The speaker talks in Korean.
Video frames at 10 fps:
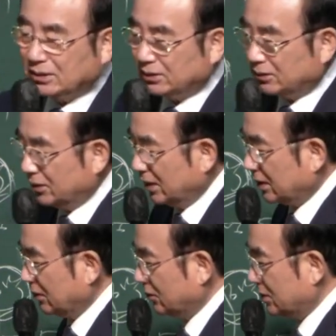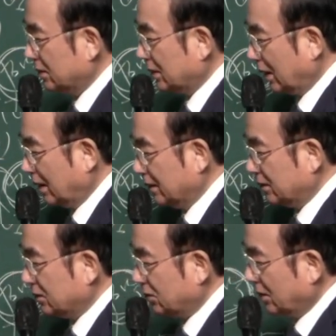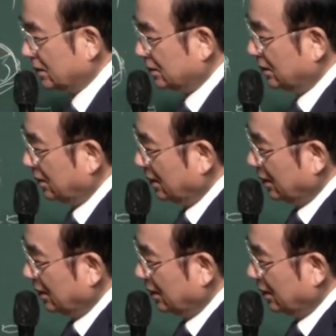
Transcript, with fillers: 우리에게 주신 달란트 속에서